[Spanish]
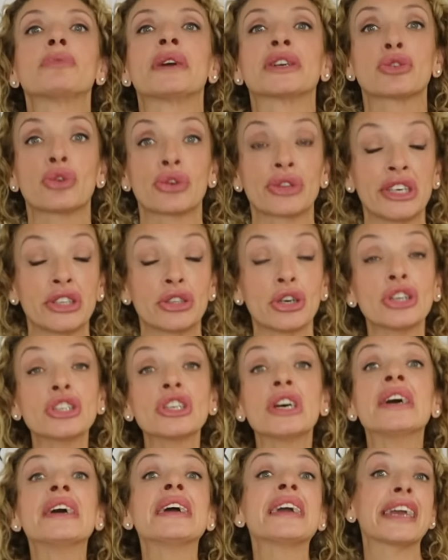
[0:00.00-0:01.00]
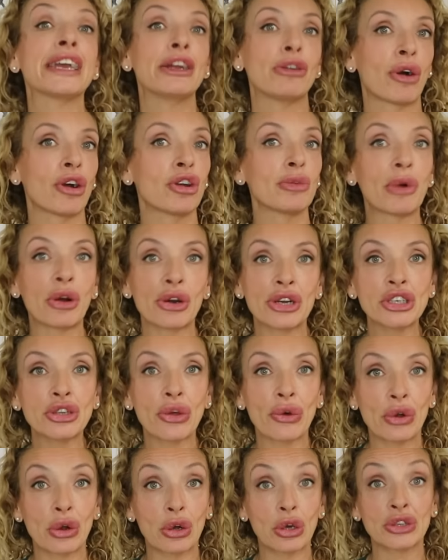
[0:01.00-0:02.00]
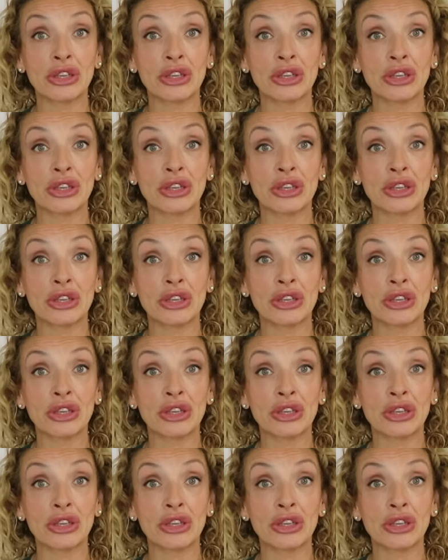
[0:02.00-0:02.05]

más gorditos y luego a lo mejor es todo lo